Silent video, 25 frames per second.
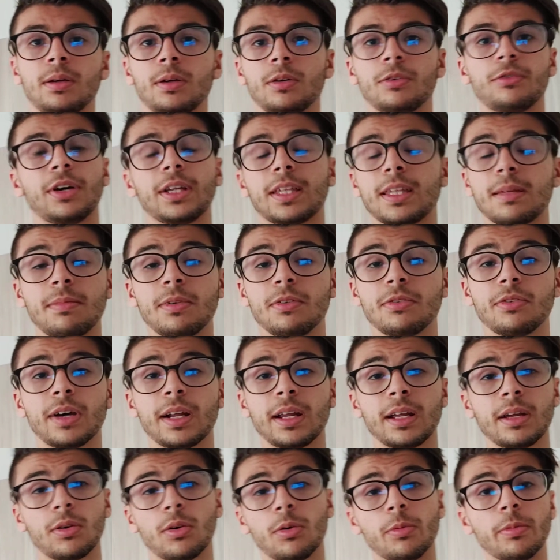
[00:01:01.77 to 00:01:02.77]
fatemi
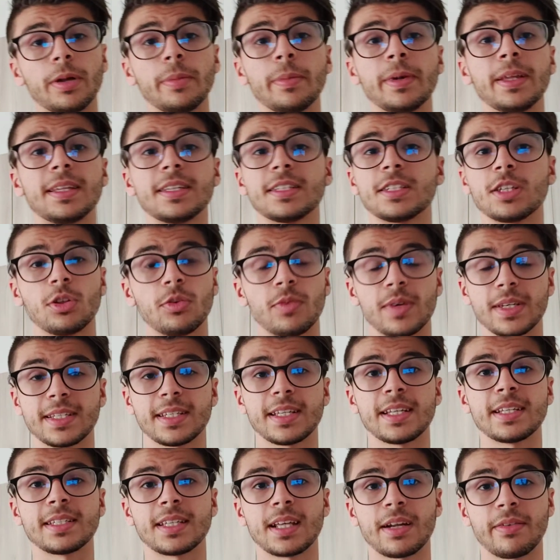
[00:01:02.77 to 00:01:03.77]
fare i complimenti, se
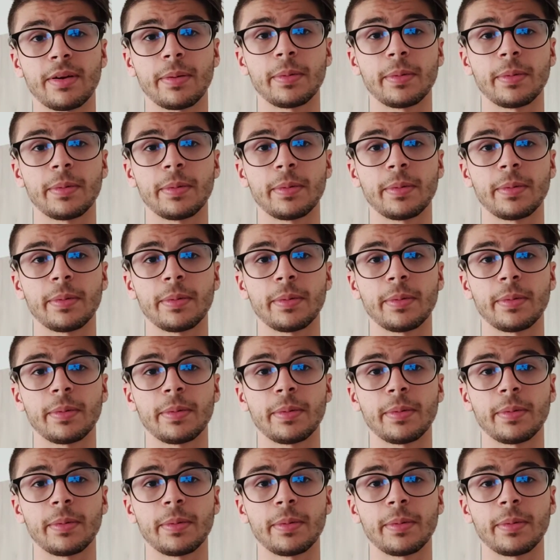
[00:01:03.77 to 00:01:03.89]
dovesse essere